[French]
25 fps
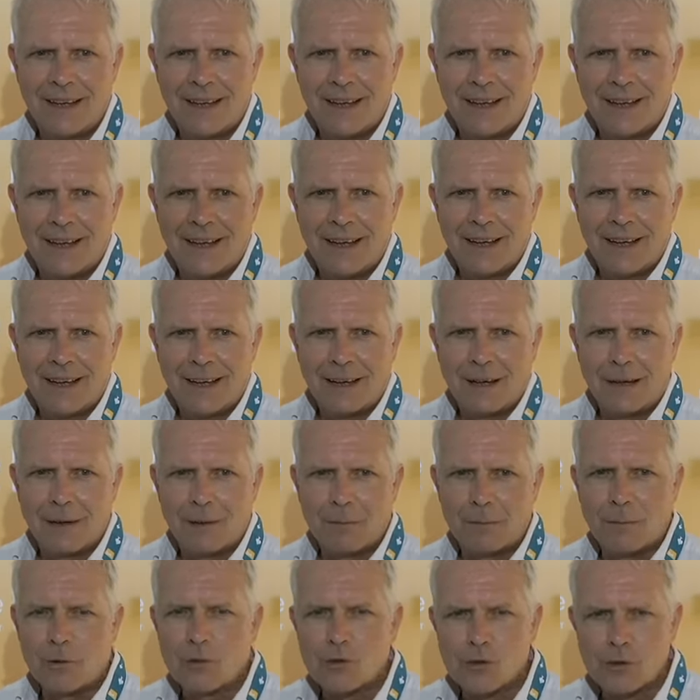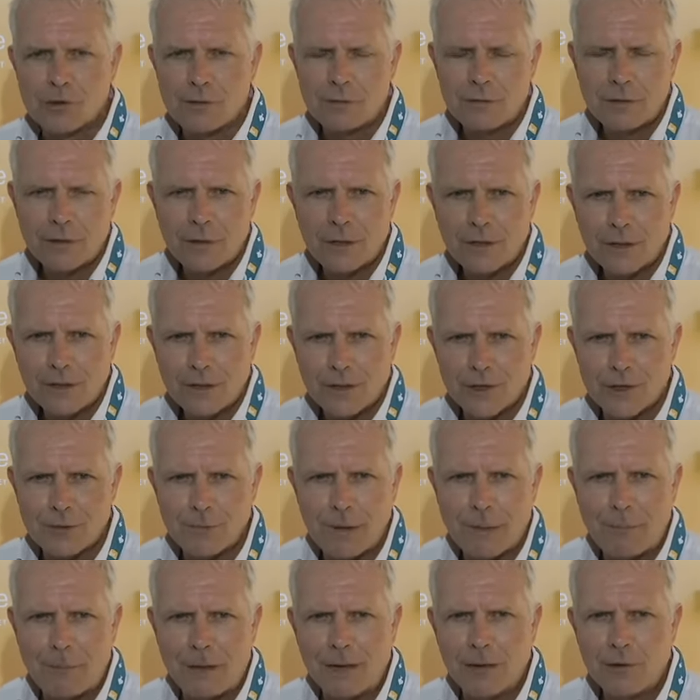C'est parti. Bonjour, je
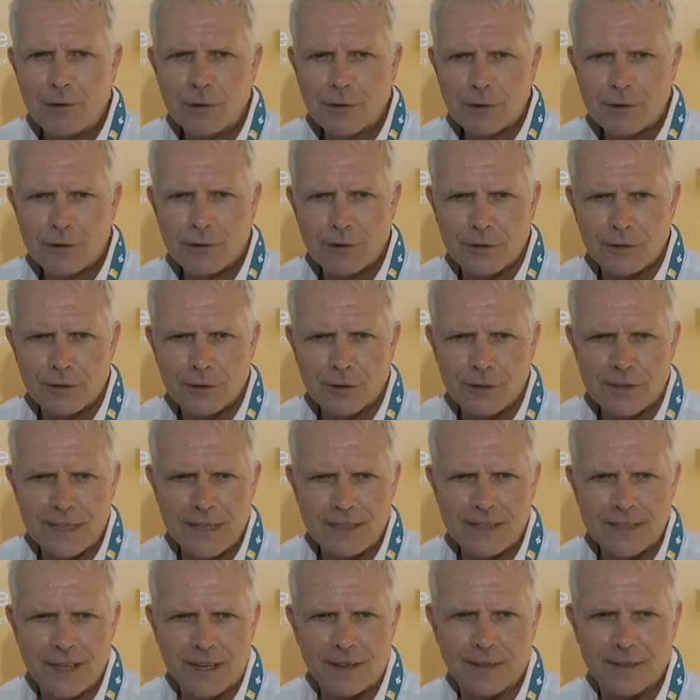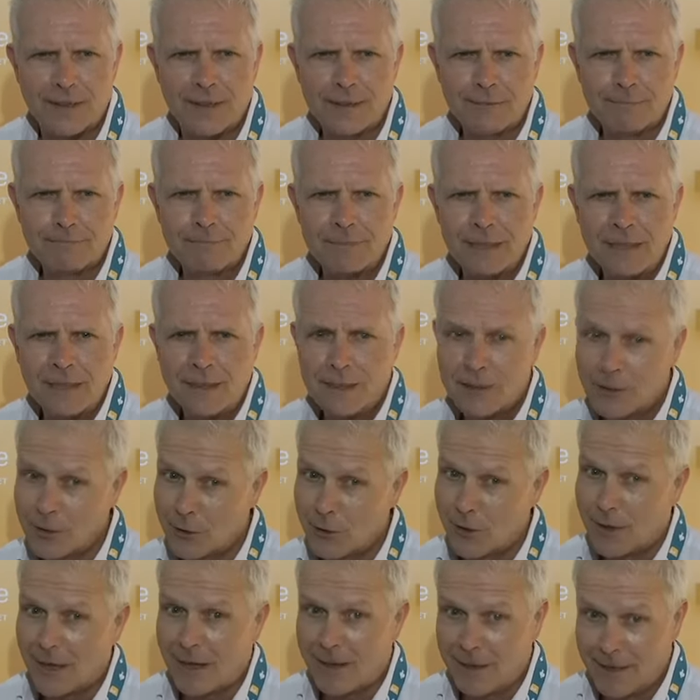m'appelle Luc de saint cernin
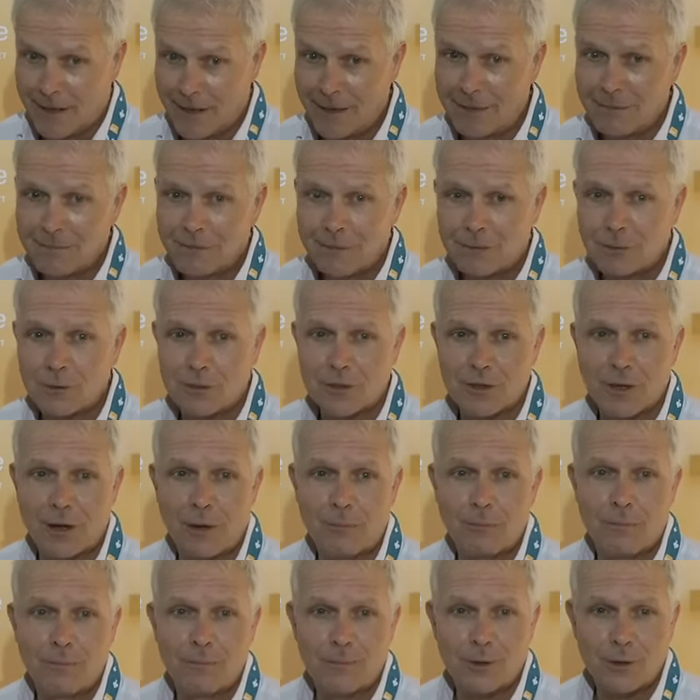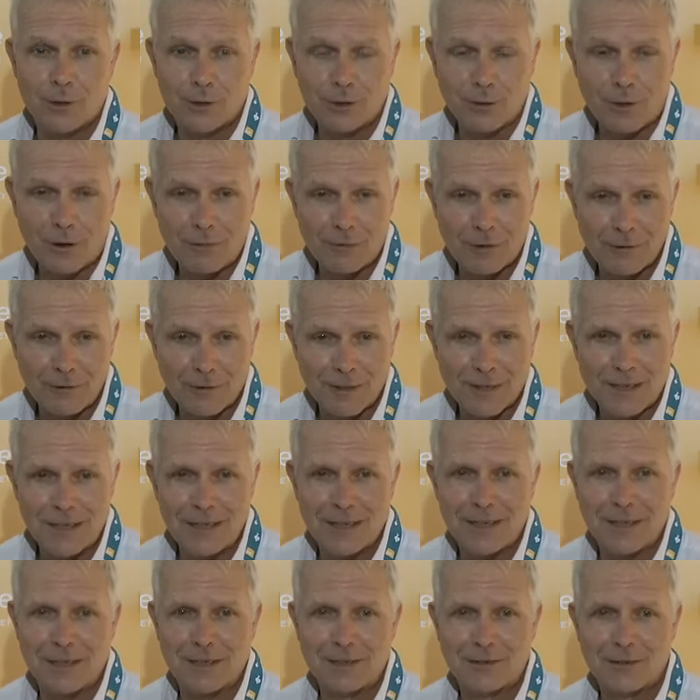Yolana. Nous sommes le 3
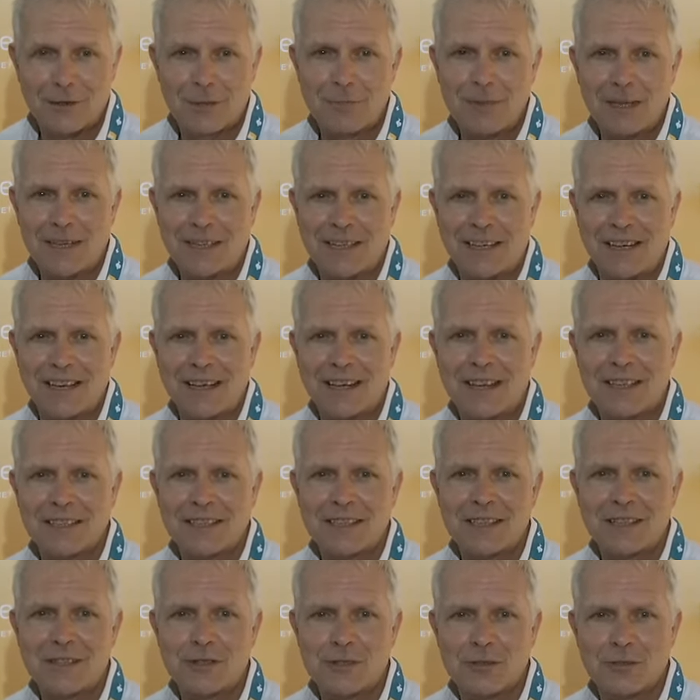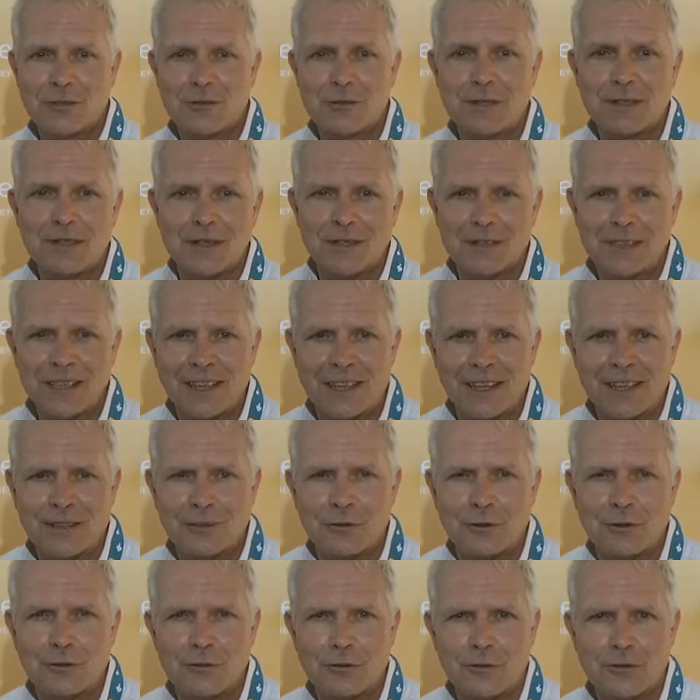février 2015 et je suis en
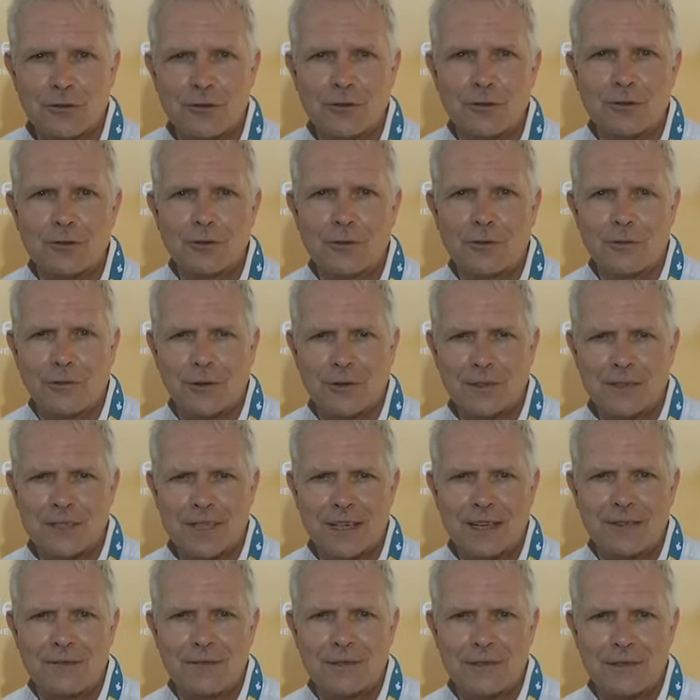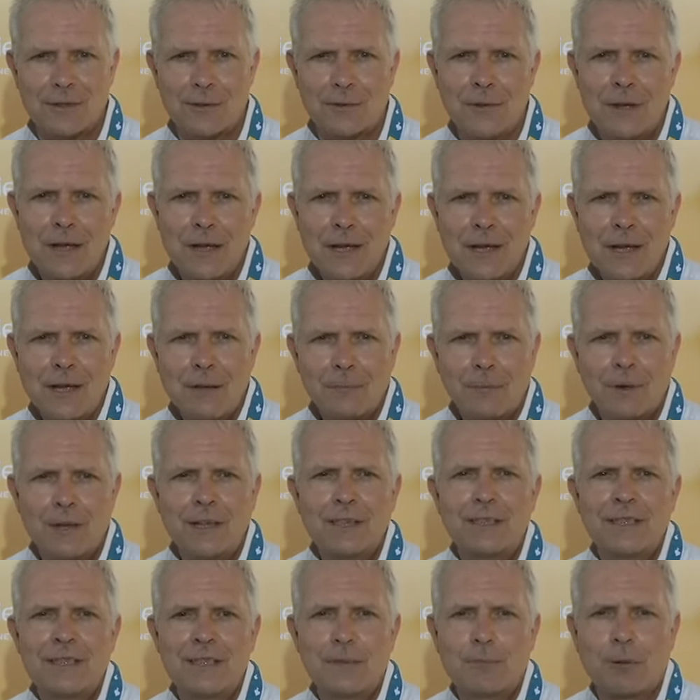direct du studio France Télévisions
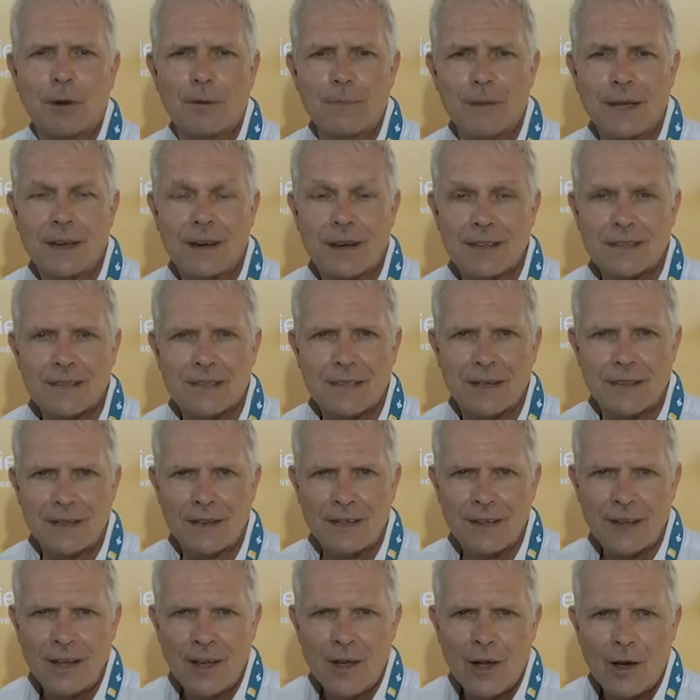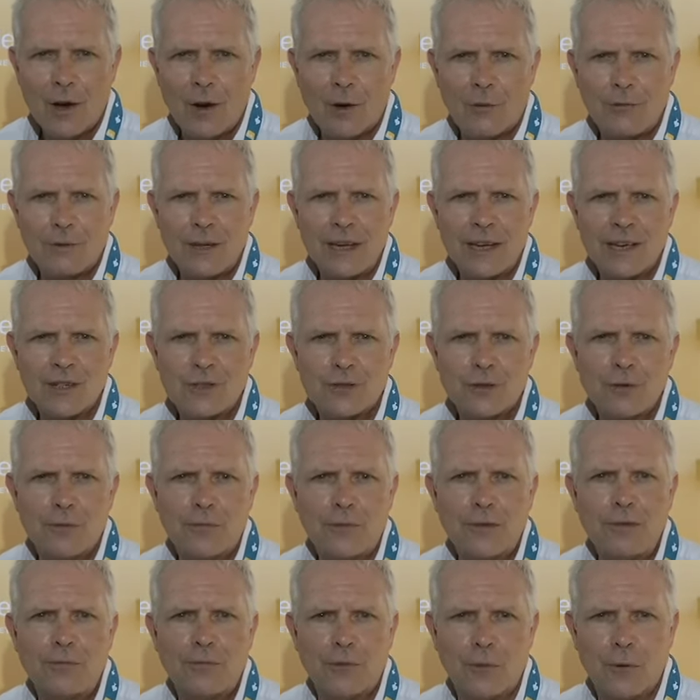Polynésie Première installé au village du
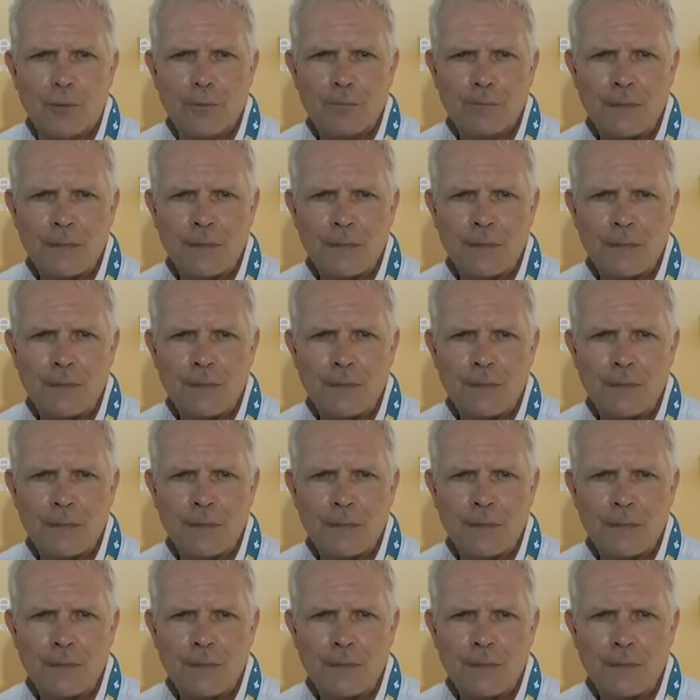FIFO.